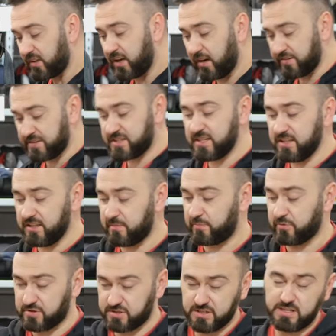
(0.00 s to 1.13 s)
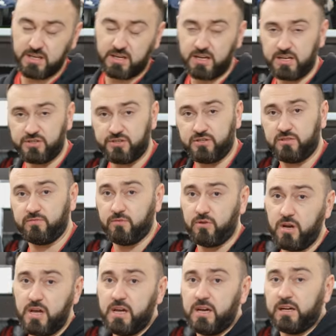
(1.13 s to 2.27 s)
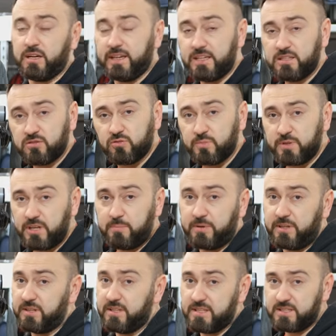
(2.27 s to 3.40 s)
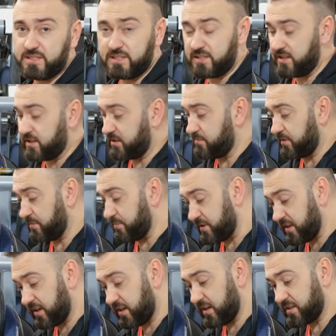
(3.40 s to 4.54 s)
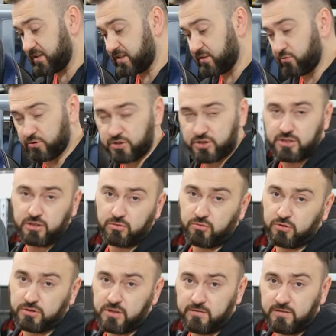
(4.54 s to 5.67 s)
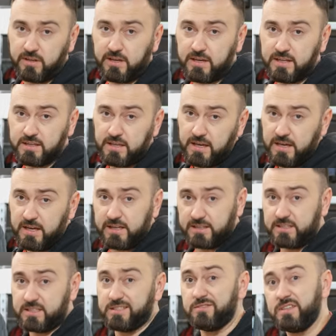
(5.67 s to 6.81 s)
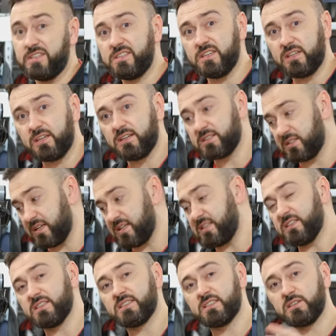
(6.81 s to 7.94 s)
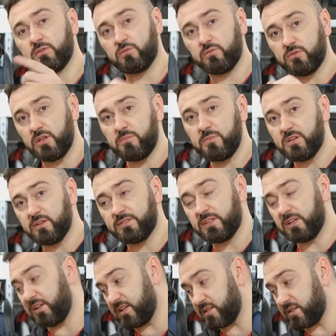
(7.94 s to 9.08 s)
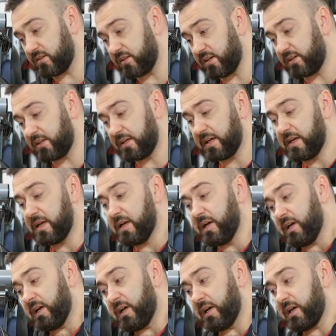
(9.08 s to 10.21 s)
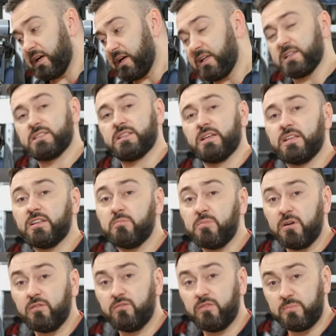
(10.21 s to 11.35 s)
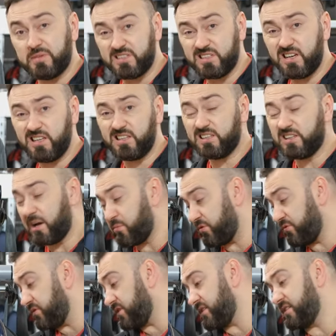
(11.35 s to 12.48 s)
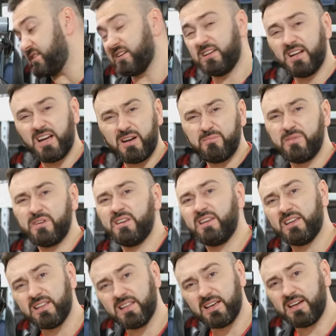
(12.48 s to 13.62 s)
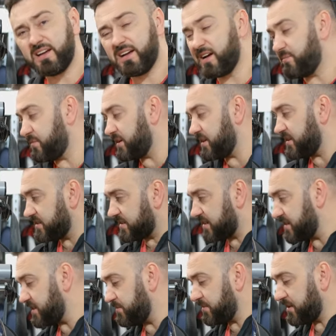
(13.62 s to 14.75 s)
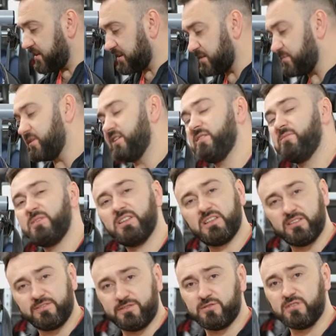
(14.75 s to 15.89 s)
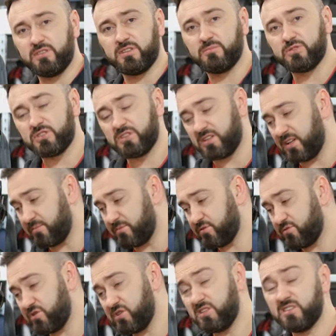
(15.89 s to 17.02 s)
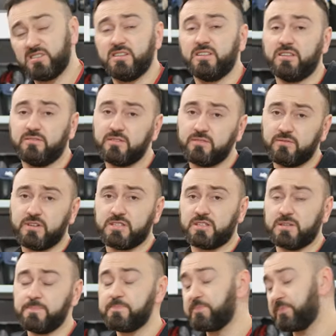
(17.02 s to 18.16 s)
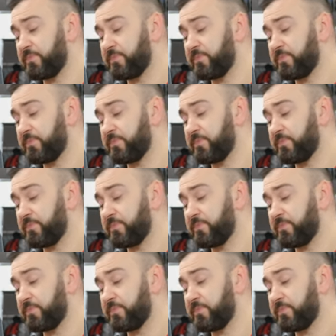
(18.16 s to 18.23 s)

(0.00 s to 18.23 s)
А в целом по цене-качеству кресла у меня претензий нет. Мне кажется, очень годный вариант за свои деньги. Кстати, ссылку на мир автокресел на это э, кресло я добавлю в описании. Там увидите граммы, килограммы, сантиметры, миллиметры. Все это можете там изучить, если это вам важно.